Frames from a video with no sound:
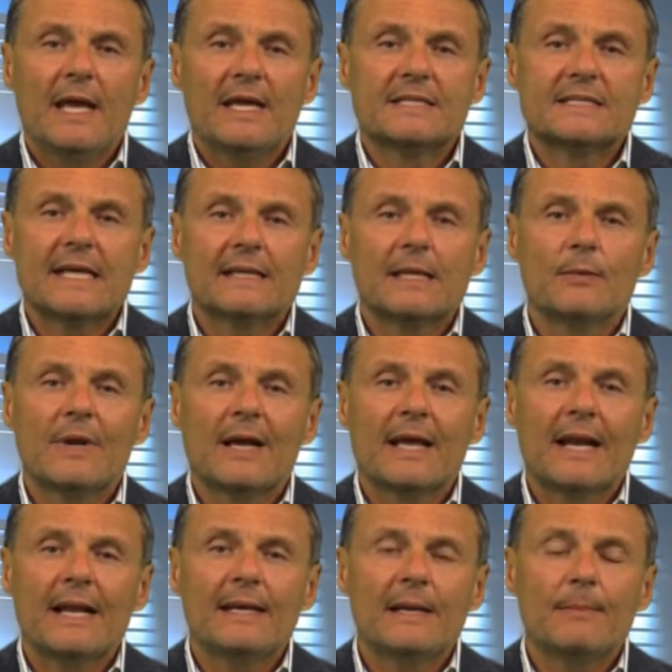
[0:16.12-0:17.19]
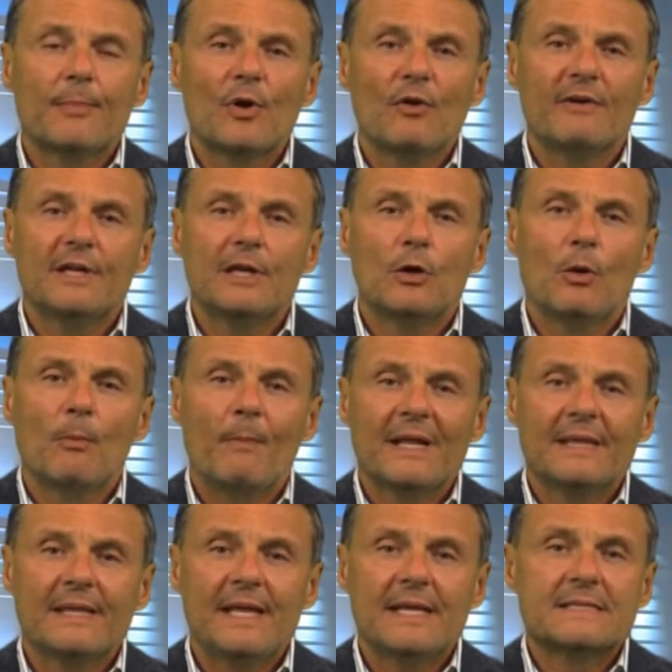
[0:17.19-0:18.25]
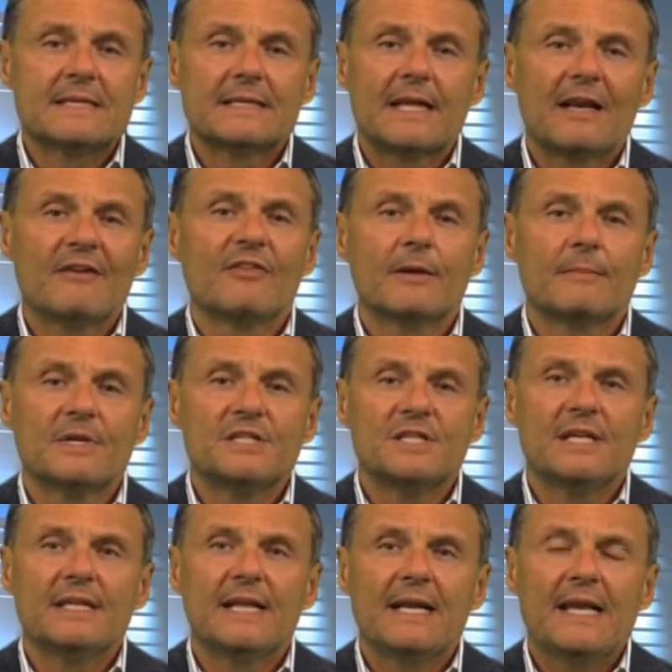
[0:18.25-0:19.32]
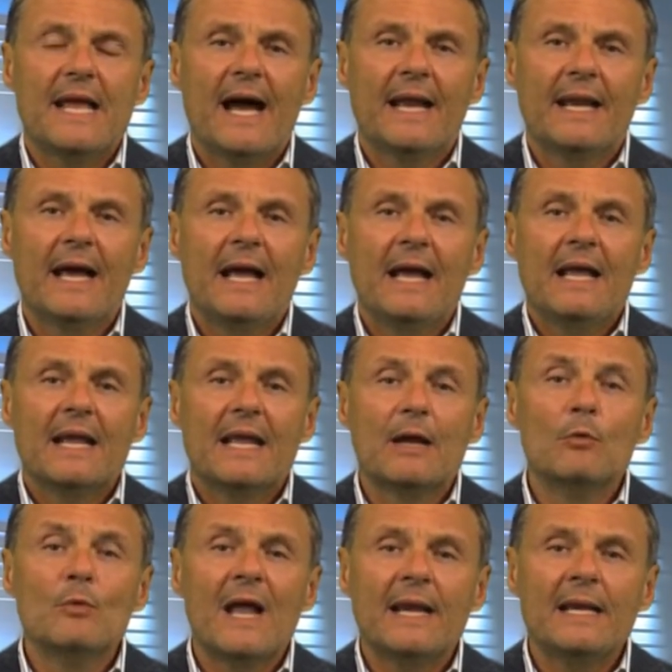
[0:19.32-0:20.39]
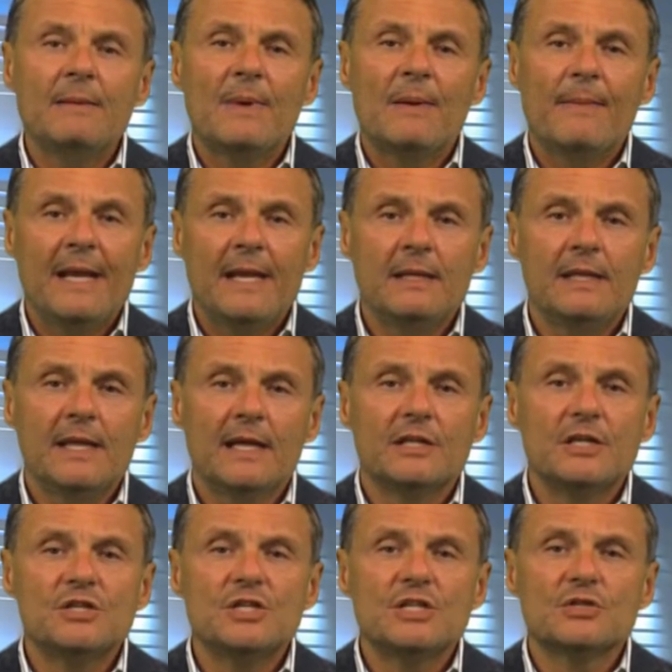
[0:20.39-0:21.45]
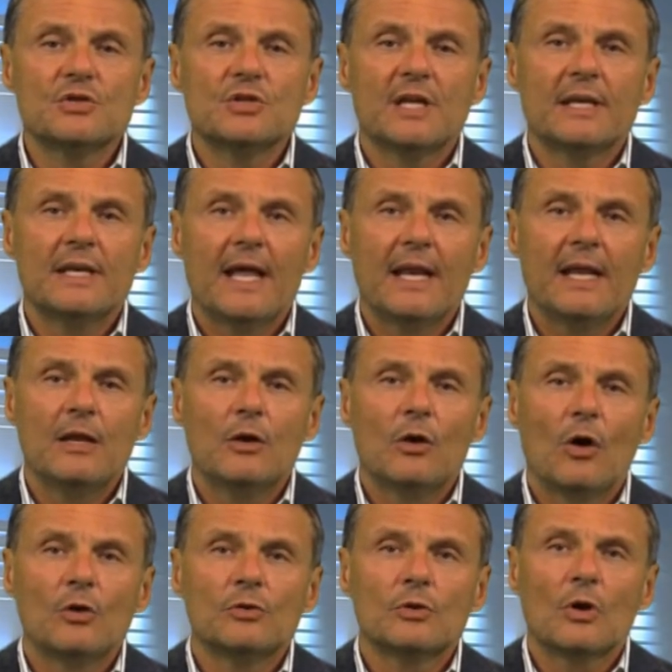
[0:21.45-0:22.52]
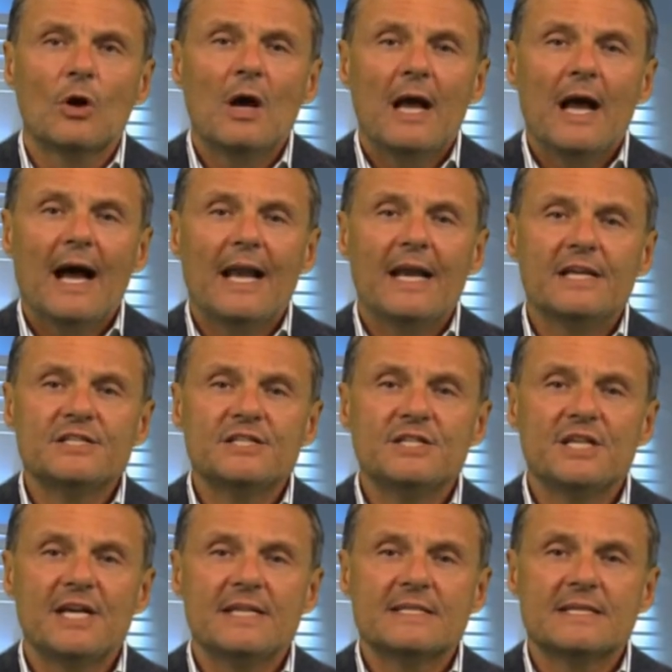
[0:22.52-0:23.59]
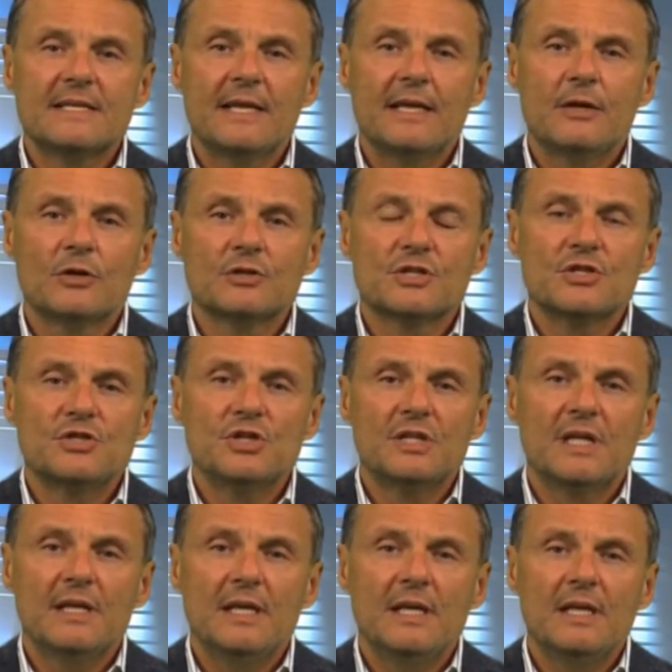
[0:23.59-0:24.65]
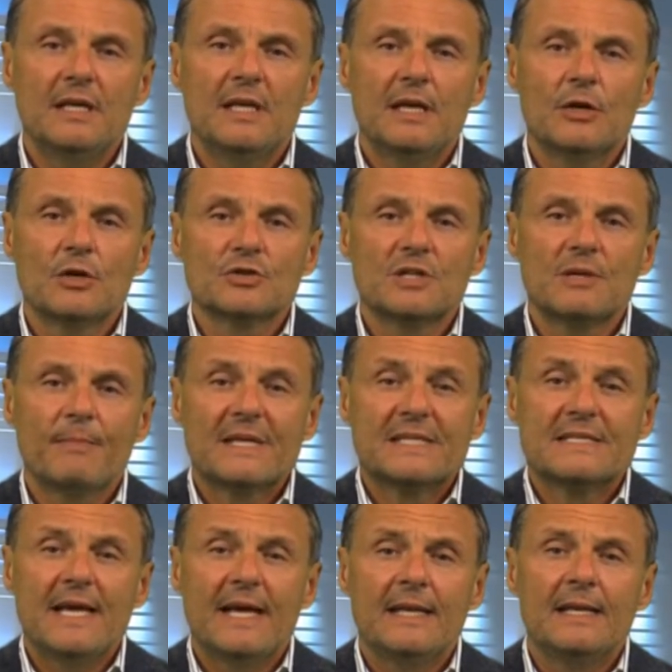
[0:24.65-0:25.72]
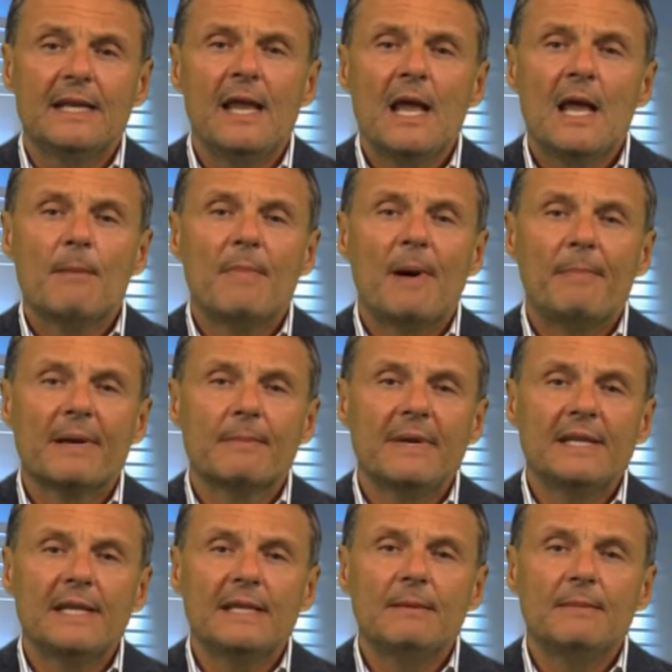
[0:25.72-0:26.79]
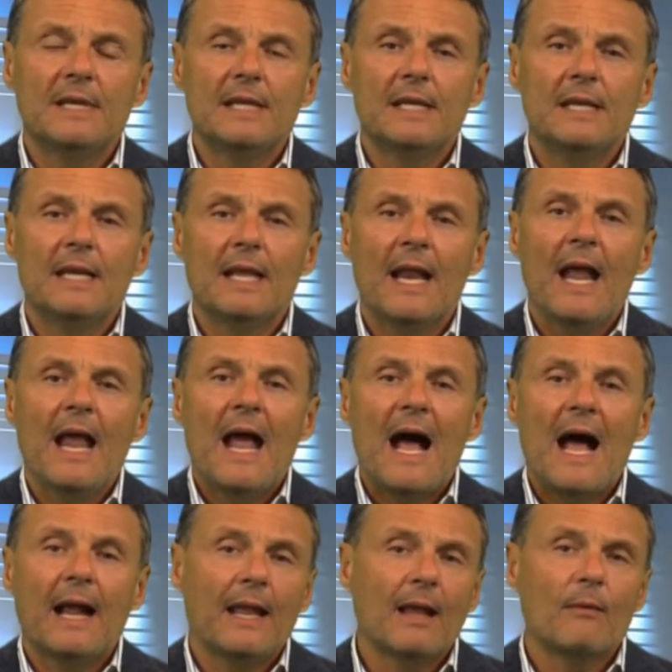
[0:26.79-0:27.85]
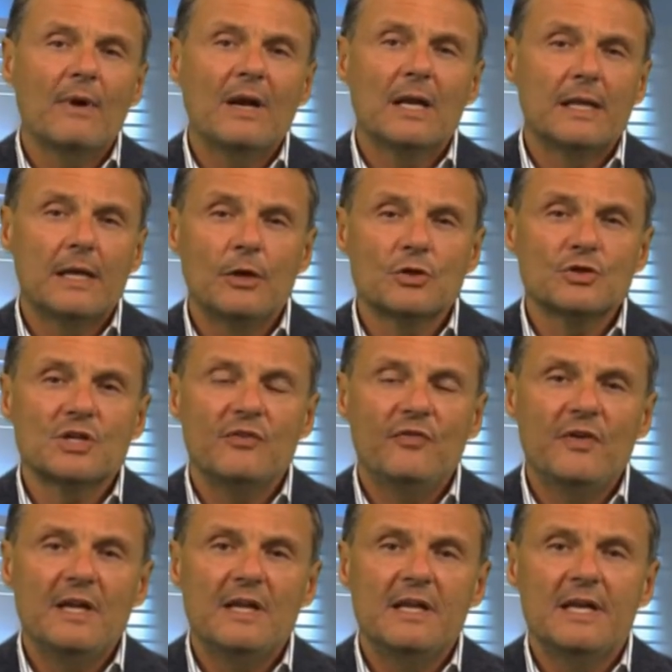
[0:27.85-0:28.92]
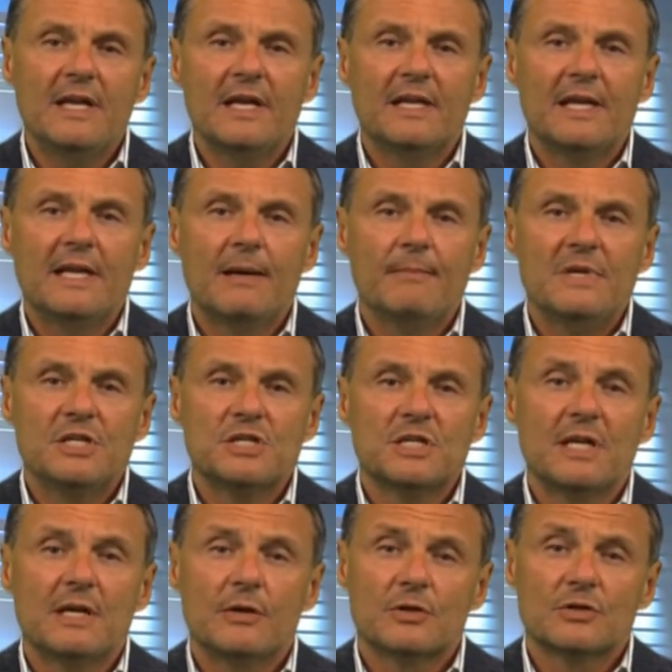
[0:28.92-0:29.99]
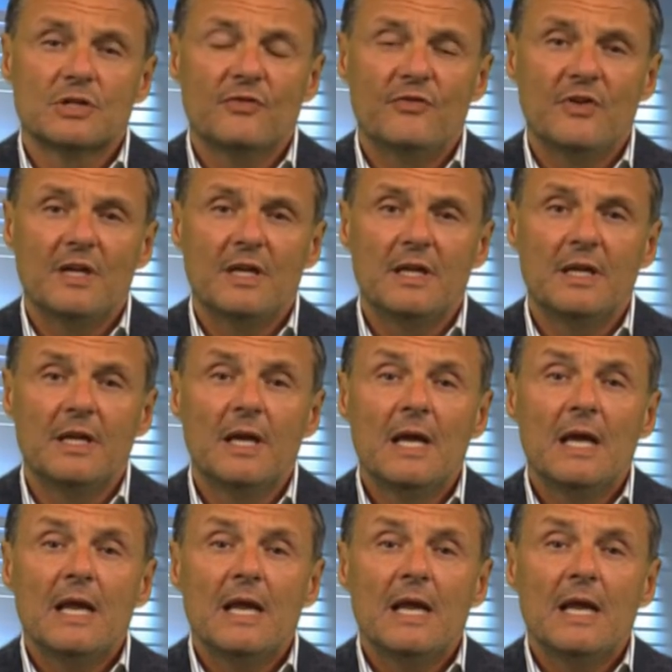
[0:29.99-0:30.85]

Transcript: È stata una grande prova di compattezza della farmacia italiana che unanimemente ha deciso di andare incontro alle esigenze dei nostri cittadini, dei nostri pazienti, ma permettetemi di dire anche quella dei nostri figli e degli amici dei nostri figli.